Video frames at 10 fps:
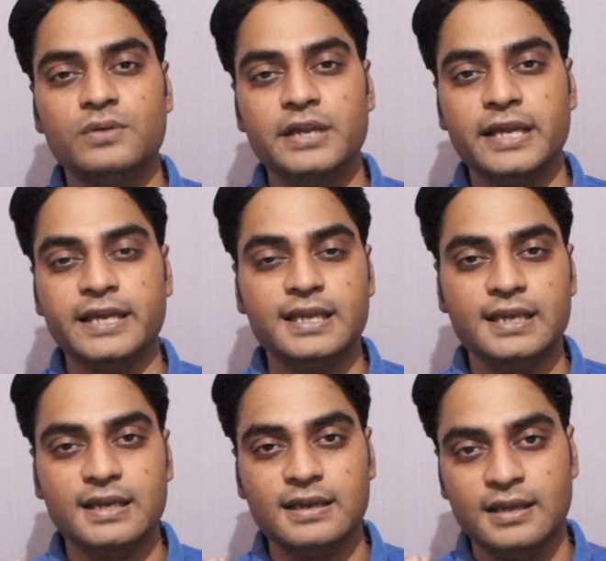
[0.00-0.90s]

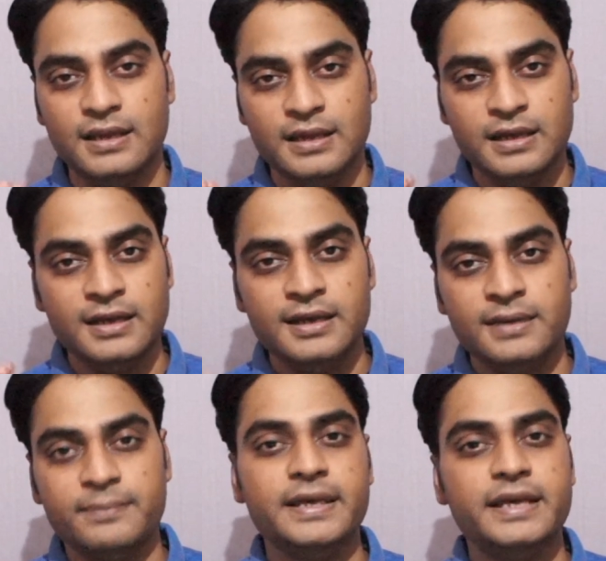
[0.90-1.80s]
लेकिन
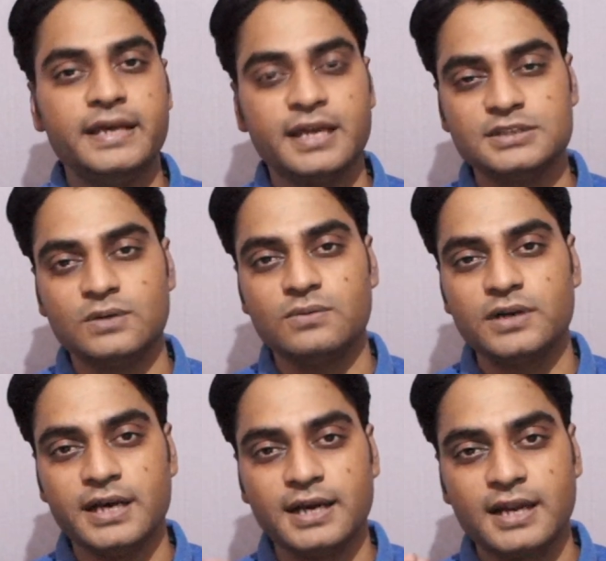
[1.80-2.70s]
मैं यही कहना चाहूँगा
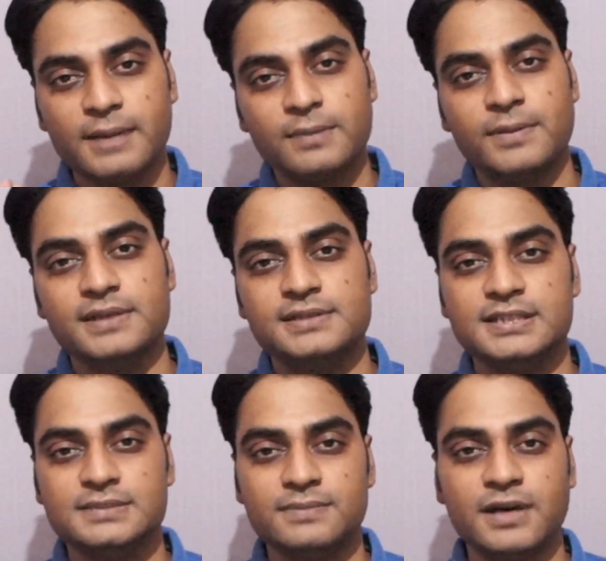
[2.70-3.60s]
कि अगर आपके पास
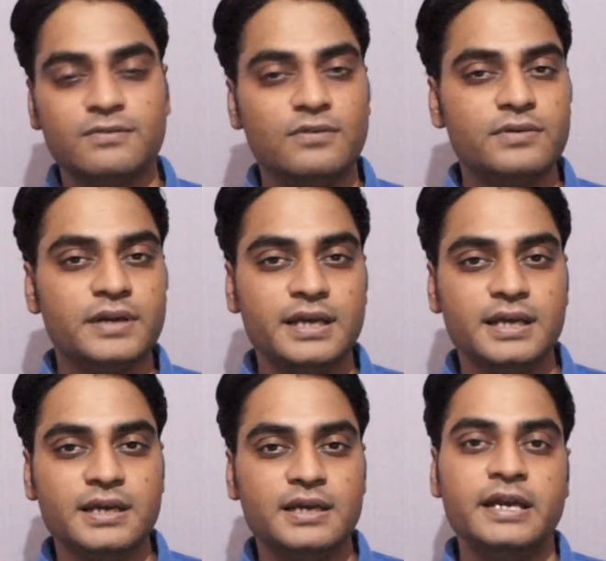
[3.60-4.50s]
एक स्मार्टफोन
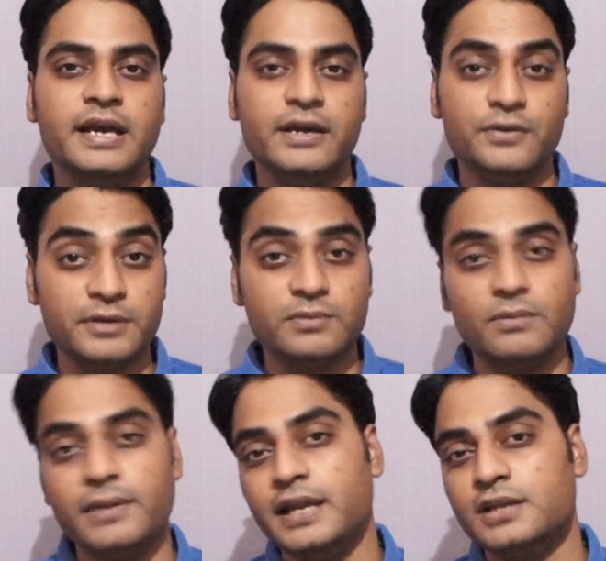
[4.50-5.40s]
है एंड्रॉयड
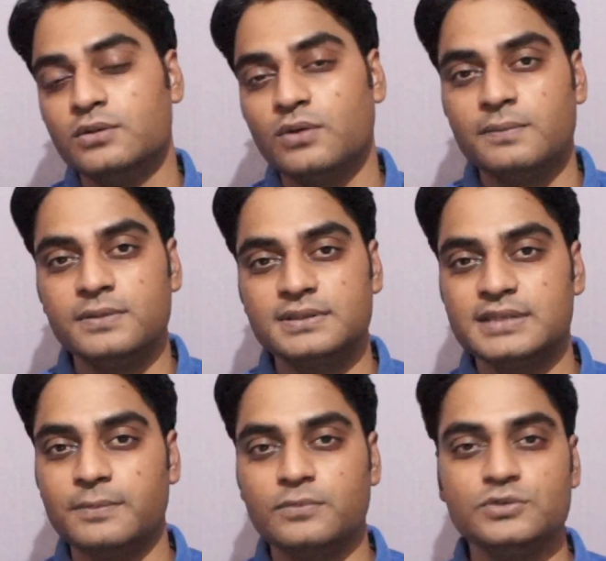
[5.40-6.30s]
मोबाइल है तो आप इस
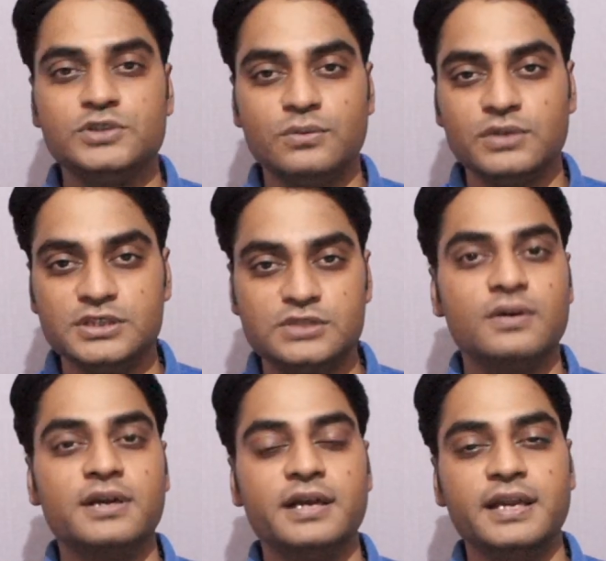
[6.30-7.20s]
ऐप को ज़रूर
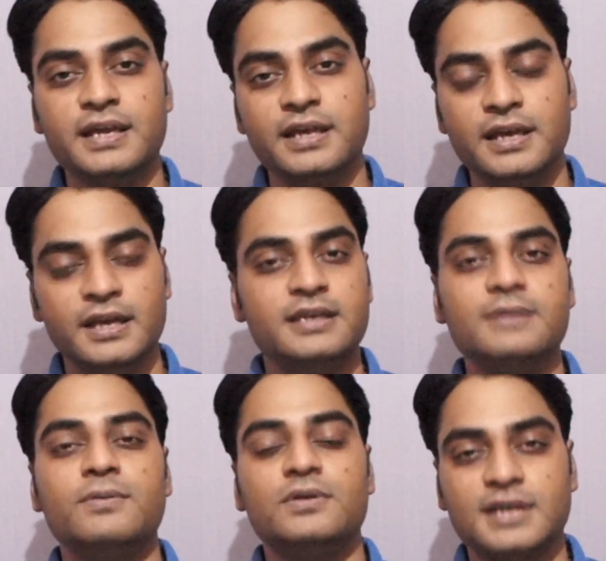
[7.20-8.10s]
इंस्टॉल करें
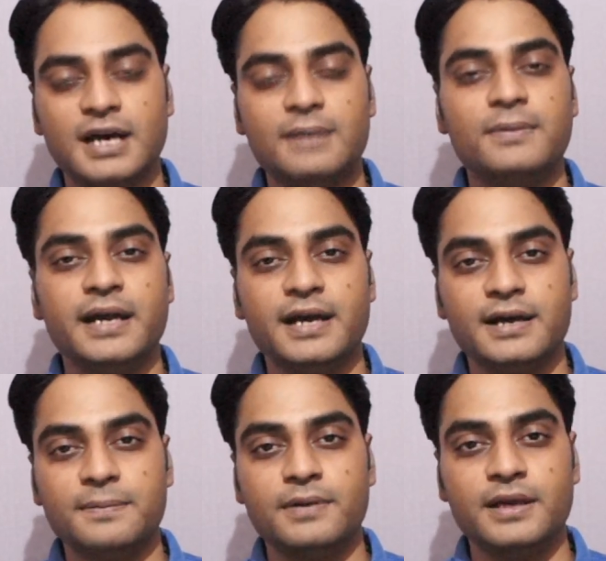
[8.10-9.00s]
ये बहुत काम आएगा
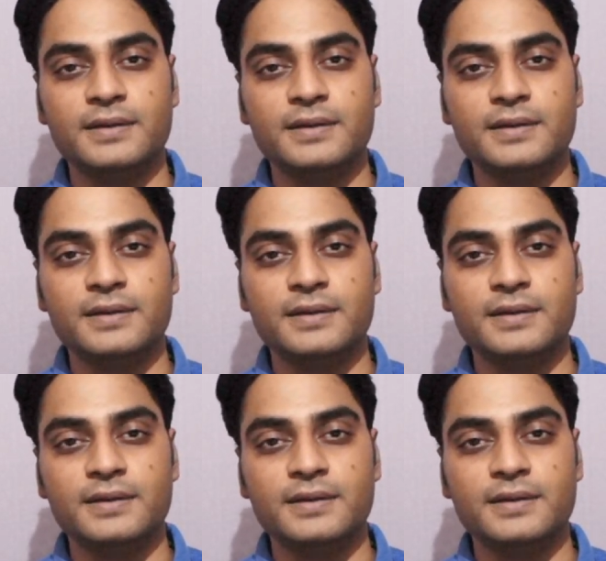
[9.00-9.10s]
आपके